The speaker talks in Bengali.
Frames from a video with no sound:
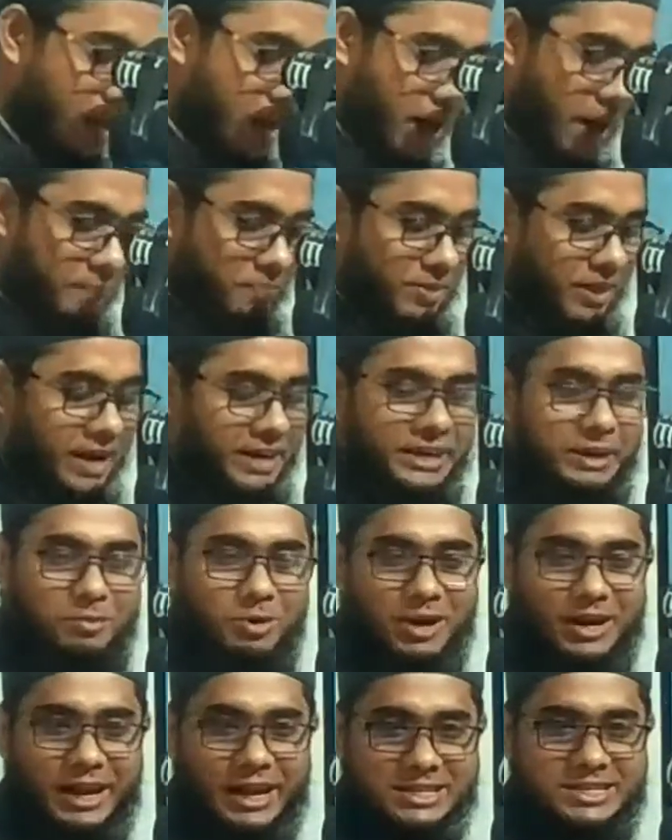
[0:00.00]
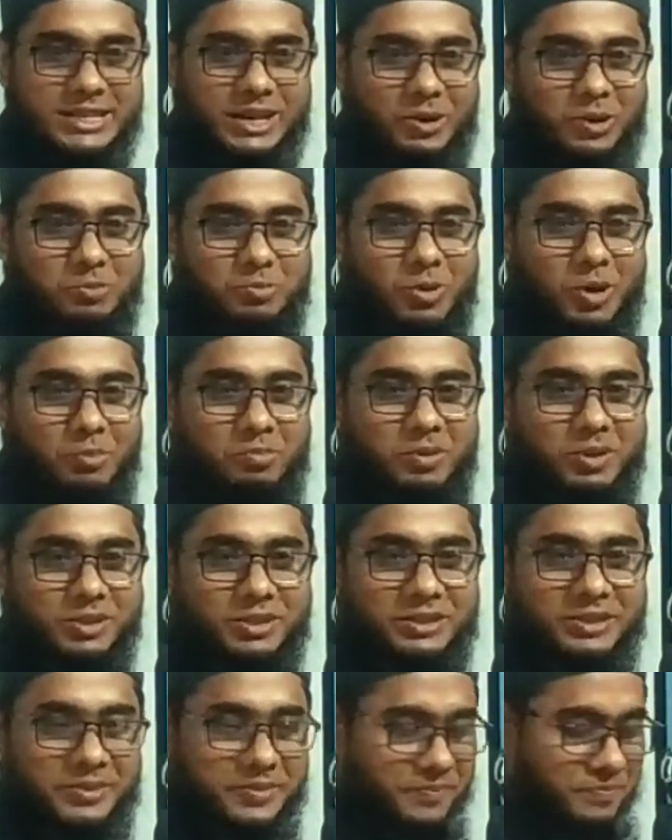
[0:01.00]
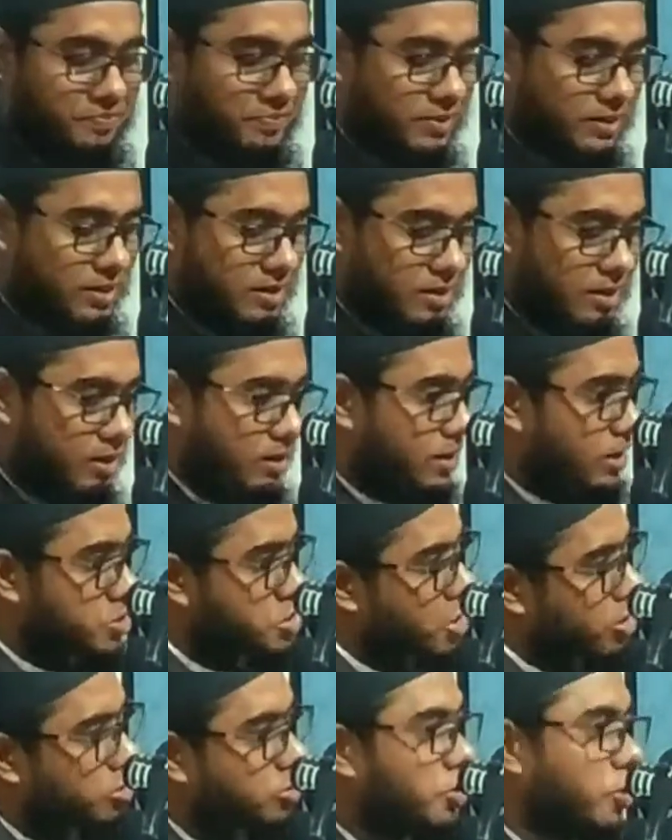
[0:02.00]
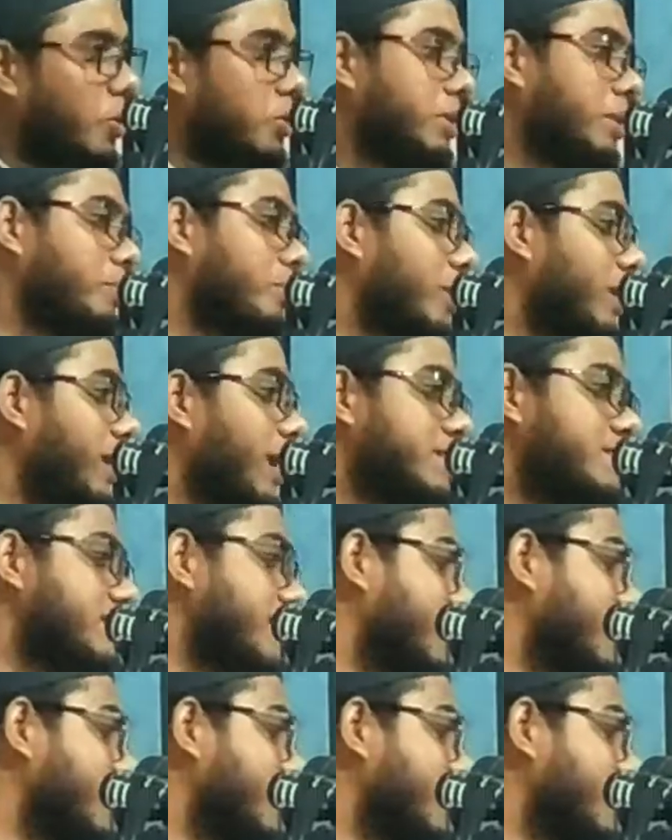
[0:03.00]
আপনারা এটা বলেন আছে এখন মোহাব্বত সত্য কথা বলেন আছে